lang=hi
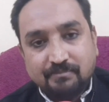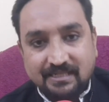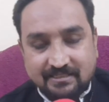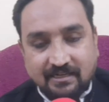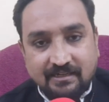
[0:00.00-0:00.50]

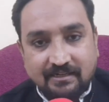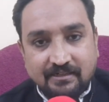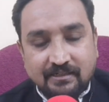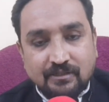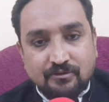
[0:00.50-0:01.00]
बचाया
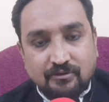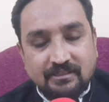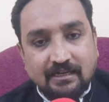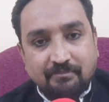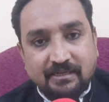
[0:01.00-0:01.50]
तो
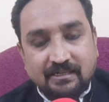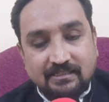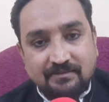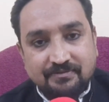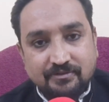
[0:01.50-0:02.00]
ये एक
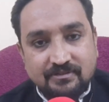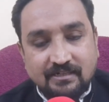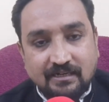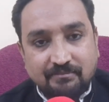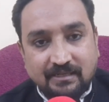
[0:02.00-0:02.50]
बेहद
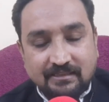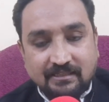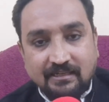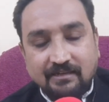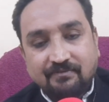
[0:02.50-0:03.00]
अफसोसनाक
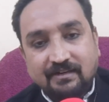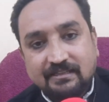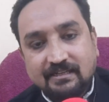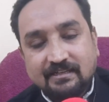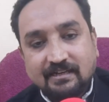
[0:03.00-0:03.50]
बात है कि
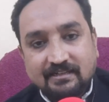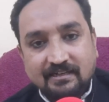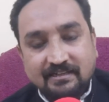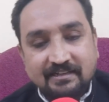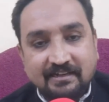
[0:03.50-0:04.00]
वादे क्या
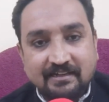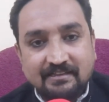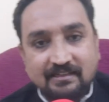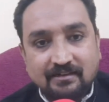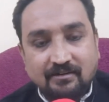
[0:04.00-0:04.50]
क्या किए
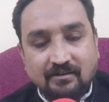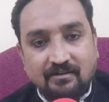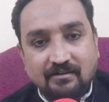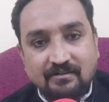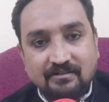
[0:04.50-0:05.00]
गए थे
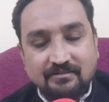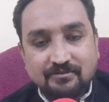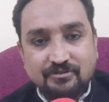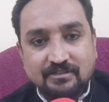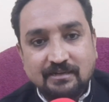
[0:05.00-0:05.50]
और
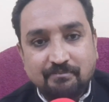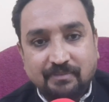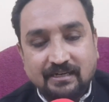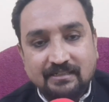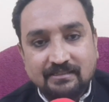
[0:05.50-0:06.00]
उसके
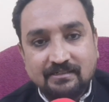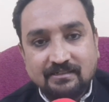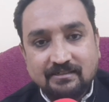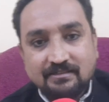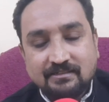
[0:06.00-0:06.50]
बाद
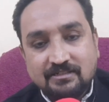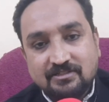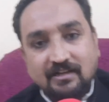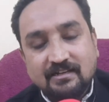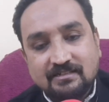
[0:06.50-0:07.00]

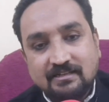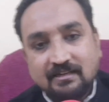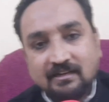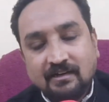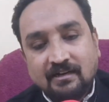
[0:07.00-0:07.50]
किस तरह से
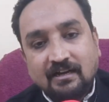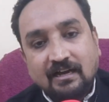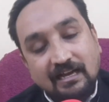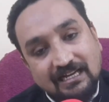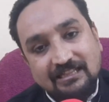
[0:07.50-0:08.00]

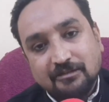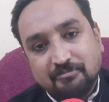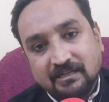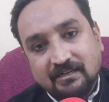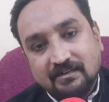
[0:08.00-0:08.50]
हेल्थ
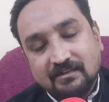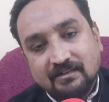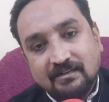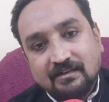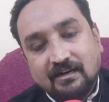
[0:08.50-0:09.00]
पर
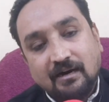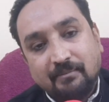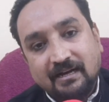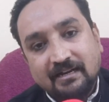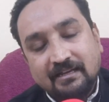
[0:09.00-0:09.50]

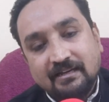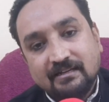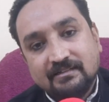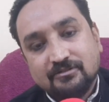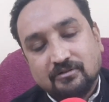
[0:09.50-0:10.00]
हमारे
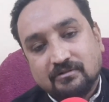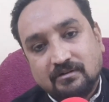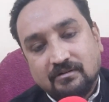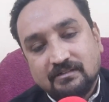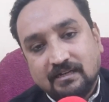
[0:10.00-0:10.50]
जो
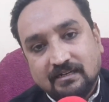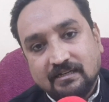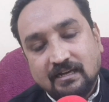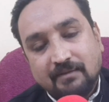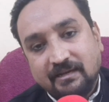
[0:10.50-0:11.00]
यहाँ
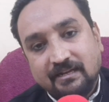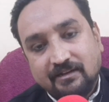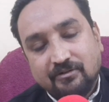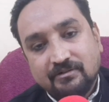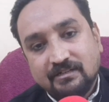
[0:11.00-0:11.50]
के
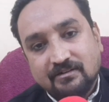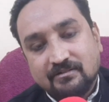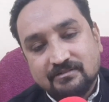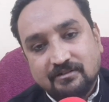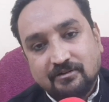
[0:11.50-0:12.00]
एमएलए हों या
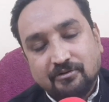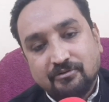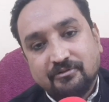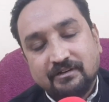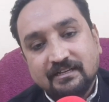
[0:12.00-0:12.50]
काउंसलर
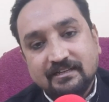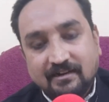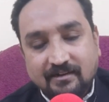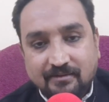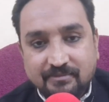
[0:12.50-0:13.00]
उन्होंने
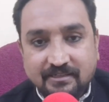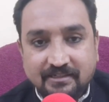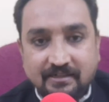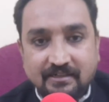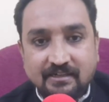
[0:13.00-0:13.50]
क्या काम
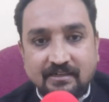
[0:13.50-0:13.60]
किया